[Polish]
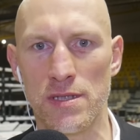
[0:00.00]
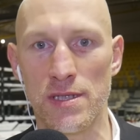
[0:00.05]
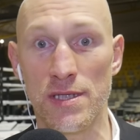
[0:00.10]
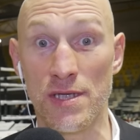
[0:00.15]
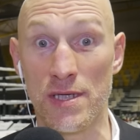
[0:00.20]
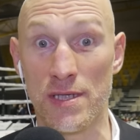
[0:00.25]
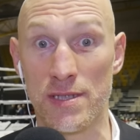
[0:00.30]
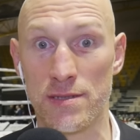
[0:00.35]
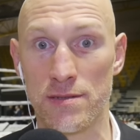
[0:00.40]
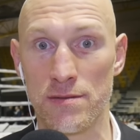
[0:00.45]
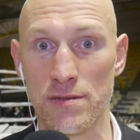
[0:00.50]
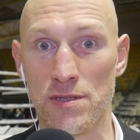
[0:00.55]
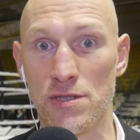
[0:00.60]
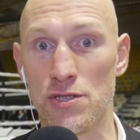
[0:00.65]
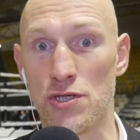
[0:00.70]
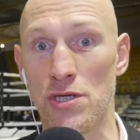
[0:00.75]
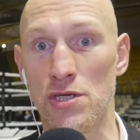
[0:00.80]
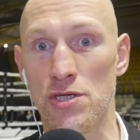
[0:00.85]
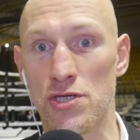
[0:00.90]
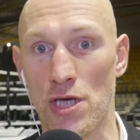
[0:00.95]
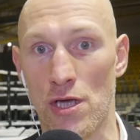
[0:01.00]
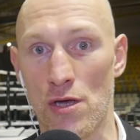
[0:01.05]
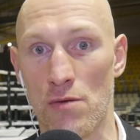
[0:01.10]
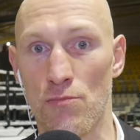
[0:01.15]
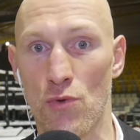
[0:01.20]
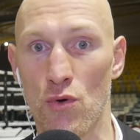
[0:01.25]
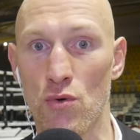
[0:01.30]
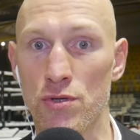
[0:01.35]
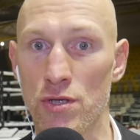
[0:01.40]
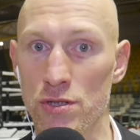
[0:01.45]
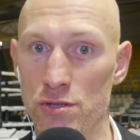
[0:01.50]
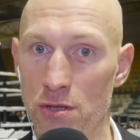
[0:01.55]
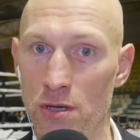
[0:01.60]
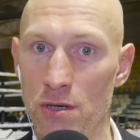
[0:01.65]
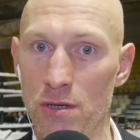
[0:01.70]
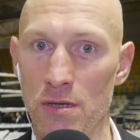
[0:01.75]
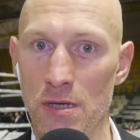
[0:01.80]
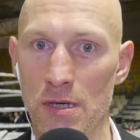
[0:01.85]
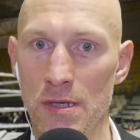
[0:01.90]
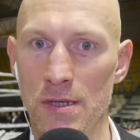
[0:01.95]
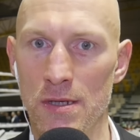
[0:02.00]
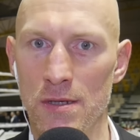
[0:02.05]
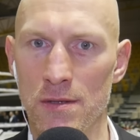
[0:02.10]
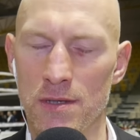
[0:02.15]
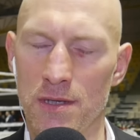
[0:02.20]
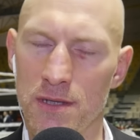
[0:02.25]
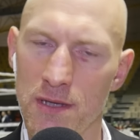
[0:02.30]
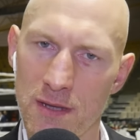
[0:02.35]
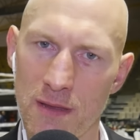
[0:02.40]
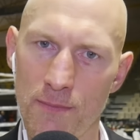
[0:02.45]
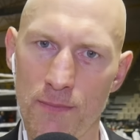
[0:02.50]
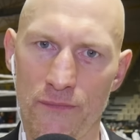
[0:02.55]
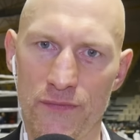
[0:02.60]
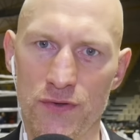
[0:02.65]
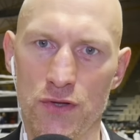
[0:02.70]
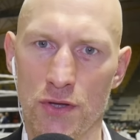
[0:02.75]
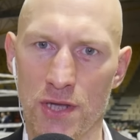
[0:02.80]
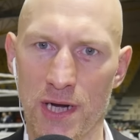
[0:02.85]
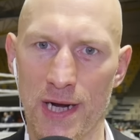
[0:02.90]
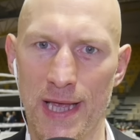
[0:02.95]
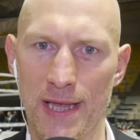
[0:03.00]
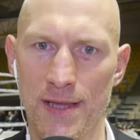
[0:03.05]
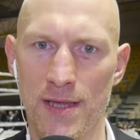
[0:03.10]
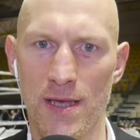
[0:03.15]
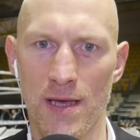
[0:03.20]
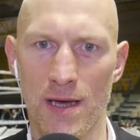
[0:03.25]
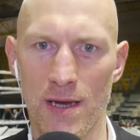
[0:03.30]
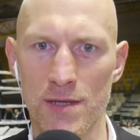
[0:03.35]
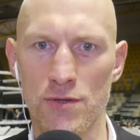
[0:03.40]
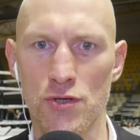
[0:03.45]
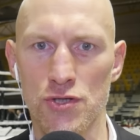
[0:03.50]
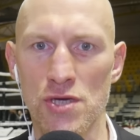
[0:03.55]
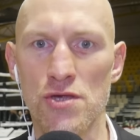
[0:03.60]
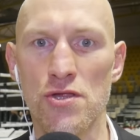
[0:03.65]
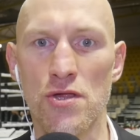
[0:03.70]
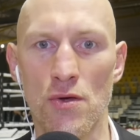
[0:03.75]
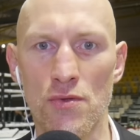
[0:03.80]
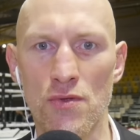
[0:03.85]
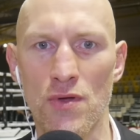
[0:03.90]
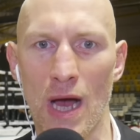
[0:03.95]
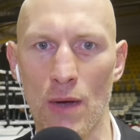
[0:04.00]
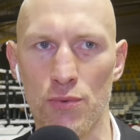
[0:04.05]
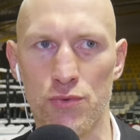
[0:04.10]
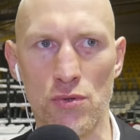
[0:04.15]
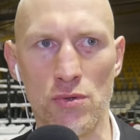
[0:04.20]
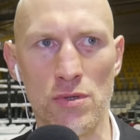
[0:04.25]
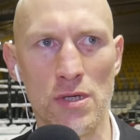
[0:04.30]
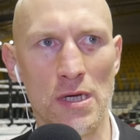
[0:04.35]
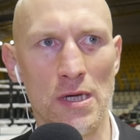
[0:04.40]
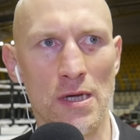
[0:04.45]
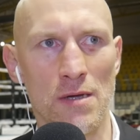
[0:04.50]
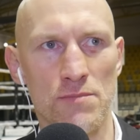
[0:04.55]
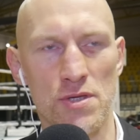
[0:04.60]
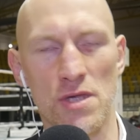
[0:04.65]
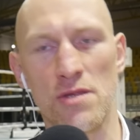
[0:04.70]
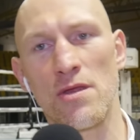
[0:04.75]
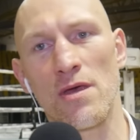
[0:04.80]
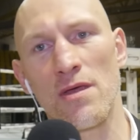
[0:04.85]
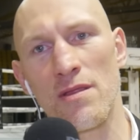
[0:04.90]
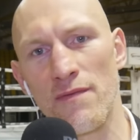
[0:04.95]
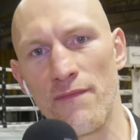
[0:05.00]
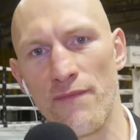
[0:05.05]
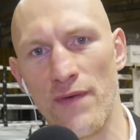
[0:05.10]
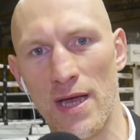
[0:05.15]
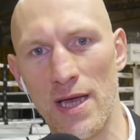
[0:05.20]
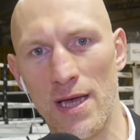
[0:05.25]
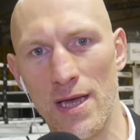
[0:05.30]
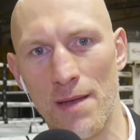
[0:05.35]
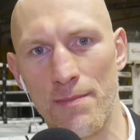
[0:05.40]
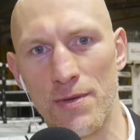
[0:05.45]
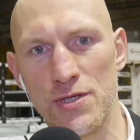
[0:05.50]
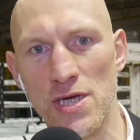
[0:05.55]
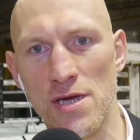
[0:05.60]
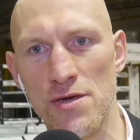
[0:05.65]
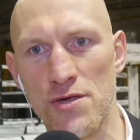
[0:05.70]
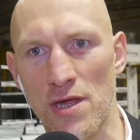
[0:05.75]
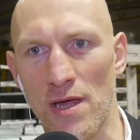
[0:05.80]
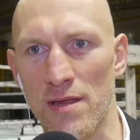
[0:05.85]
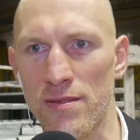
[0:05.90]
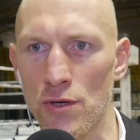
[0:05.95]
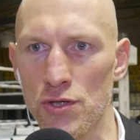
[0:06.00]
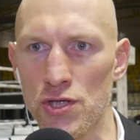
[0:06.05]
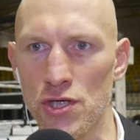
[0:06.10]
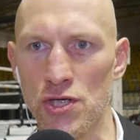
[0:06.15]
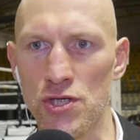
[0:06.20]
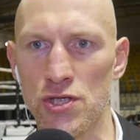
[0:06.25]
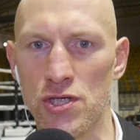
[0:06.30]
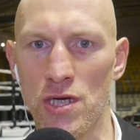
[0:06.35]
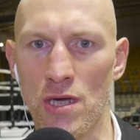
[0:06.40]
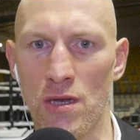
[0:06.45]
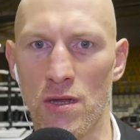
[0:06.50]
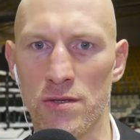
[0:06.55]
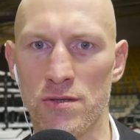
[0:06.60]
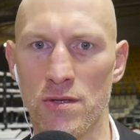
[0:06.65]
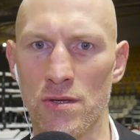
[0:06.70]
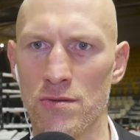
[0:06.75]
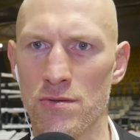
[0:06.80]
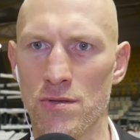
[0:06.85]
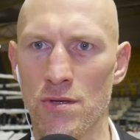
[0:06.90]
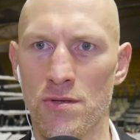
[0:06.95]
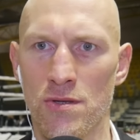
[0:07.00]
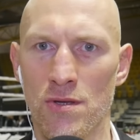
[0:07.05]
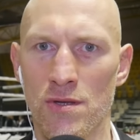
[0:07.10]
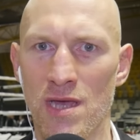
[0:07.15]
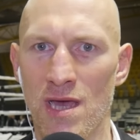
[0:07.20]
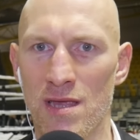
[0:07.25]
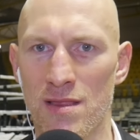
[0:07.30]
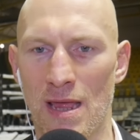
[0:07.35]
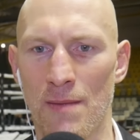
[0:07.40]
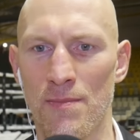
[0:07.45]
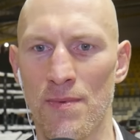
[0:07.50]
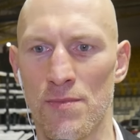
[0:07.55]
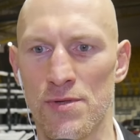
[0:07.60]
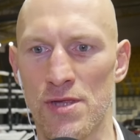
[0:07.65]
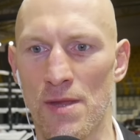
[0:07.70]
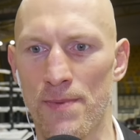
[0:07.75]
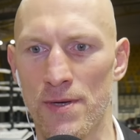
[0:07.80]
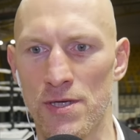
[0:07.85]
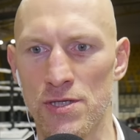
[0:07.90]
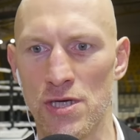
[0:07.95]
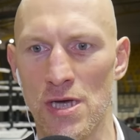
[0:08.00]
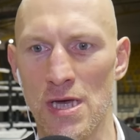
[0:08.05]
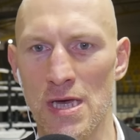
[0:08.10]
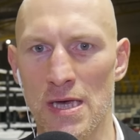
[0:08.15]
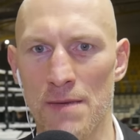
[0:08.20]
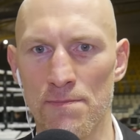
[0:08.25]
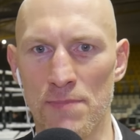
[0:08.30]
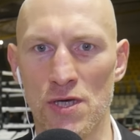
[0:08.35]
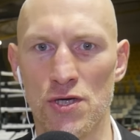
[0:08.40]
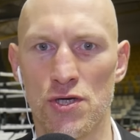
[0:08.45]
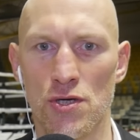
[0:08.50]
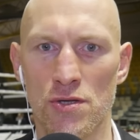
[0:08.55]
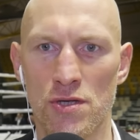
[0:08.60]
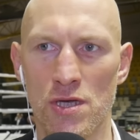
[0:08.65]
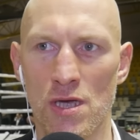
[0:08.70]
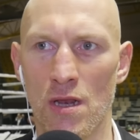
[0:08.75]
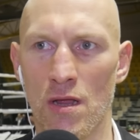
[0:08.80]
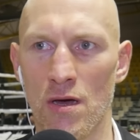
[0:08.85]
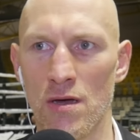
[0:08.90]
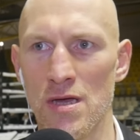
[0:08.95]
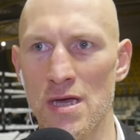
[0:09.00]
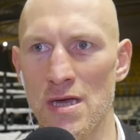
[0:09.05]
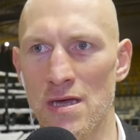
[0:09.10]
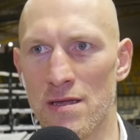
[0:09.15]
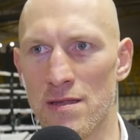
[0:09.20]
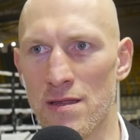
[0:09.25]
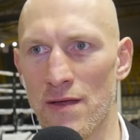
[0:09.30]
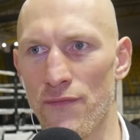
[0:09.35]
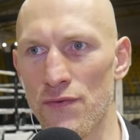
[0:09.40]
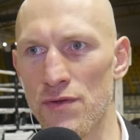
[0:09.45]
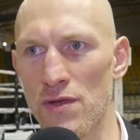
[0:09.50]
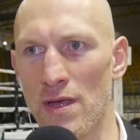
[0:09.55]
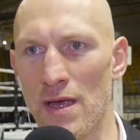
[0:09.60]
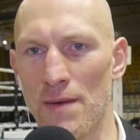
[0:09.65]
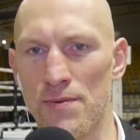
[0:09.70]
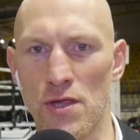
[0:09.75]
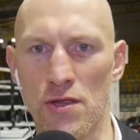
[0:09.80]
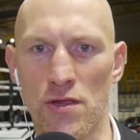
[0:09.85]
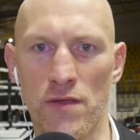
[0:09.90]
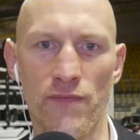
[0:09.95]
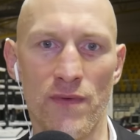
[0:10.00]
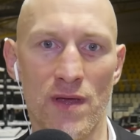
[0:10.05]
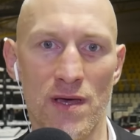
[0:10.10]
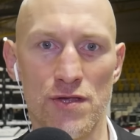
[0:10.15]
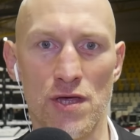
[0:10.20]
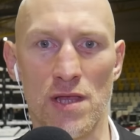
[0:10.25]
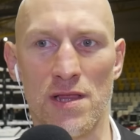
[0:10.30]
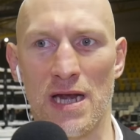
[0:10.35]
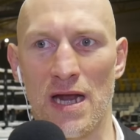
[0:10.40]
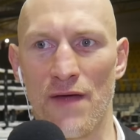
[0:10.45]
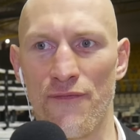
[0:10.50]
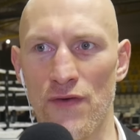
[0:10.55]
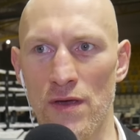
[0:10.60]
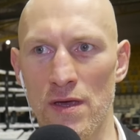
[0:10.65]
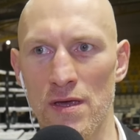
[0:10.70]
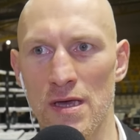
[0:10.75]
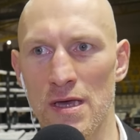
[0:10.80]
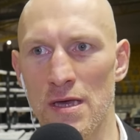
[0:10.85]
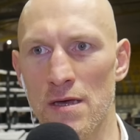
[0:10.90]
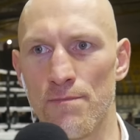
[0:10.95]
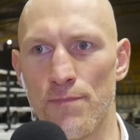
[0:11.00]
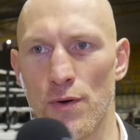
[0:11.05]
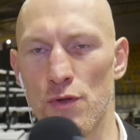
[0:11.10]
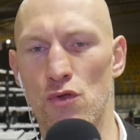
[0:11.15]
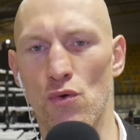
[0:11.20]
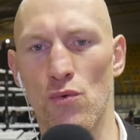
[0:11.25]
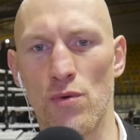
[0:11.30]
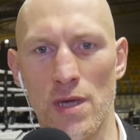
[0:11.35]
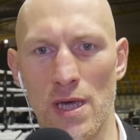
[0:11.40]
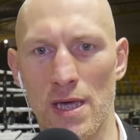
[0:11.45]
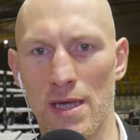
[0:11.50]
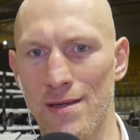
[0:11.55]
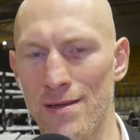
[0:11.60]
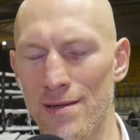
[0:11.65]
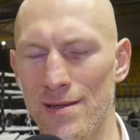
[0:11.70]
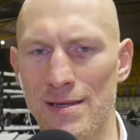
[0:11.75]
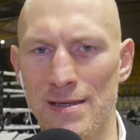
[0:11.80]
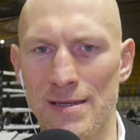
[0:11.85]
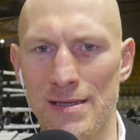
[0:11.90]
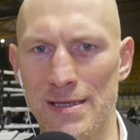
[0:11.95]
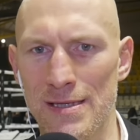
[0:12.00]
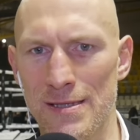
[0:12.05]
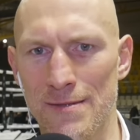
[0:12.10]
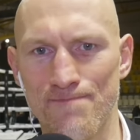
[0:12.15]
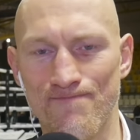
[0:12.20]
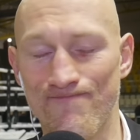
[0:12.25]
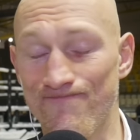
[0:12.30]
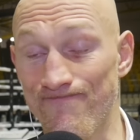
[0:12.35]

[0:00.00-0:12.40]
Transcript: I nic. I nic się nie dzieje. Mogło dojść do nie chcę mówić do tragedii, ale do ciężkiego nokautu. Przecież to jest waga jakby ciężka, 110 kg. To, to, to nie jest jakby można powiedzieć 50 kg zawodnika przeciwnika, że trafi, poczuje i...